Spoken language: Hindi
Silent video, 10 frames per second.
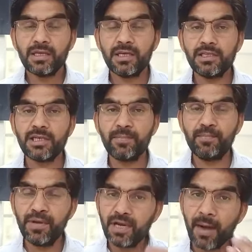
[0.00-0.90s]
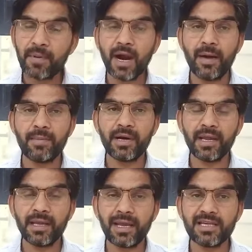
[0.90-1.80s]
कि जब भी आप काम
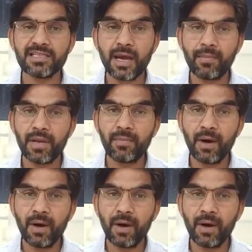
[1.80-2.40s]
करेंगे कि सामने